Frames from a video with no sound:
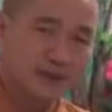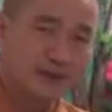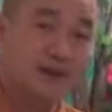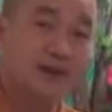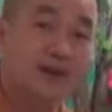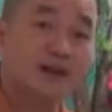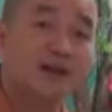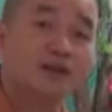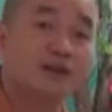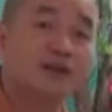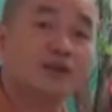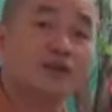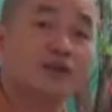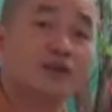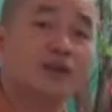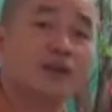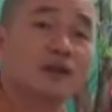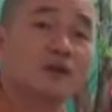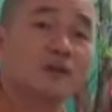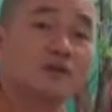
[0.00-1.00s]
Cái đó là
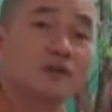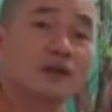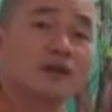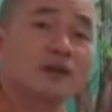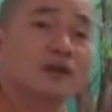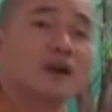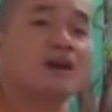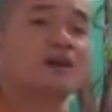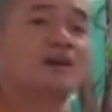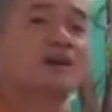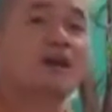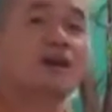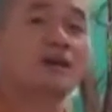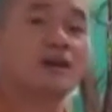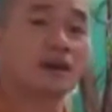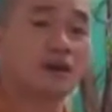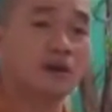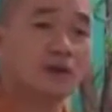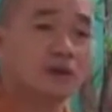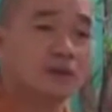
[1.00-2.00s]
truyền thống mà gần
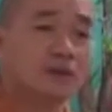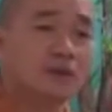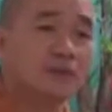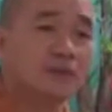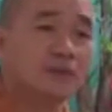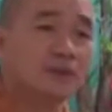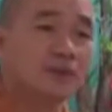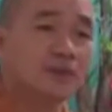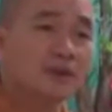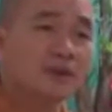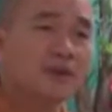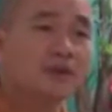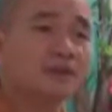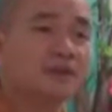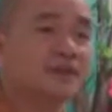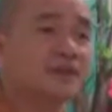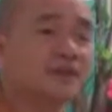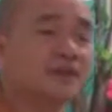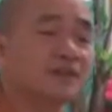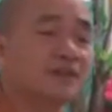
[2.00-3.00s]
đây thôi. Nó
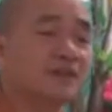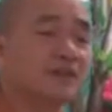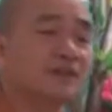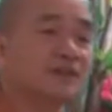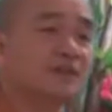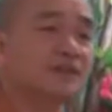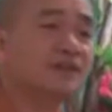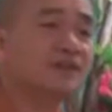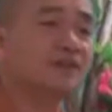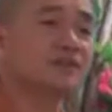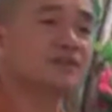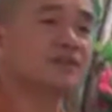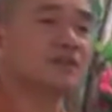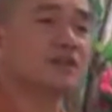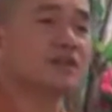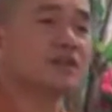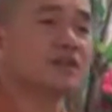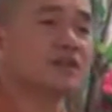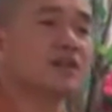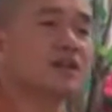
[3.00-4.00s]
phải
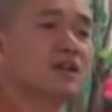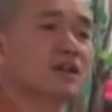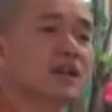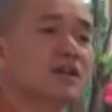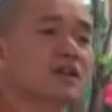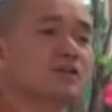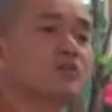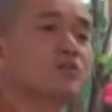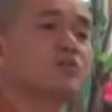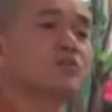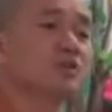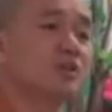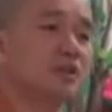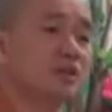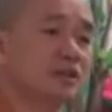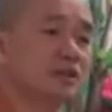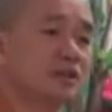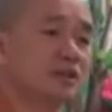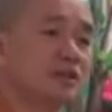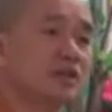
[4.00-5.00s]
tương thích với lại chúng
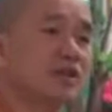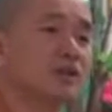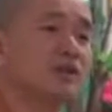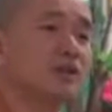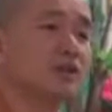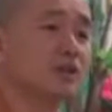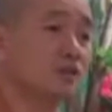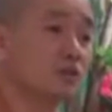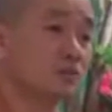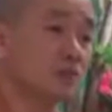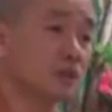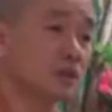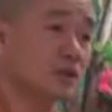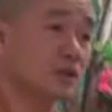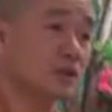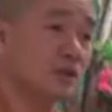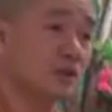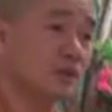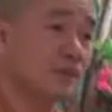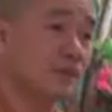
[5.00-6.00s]
sinh, là tùy thuận chúng
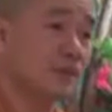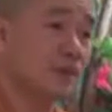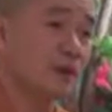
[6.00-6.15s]
sinh á.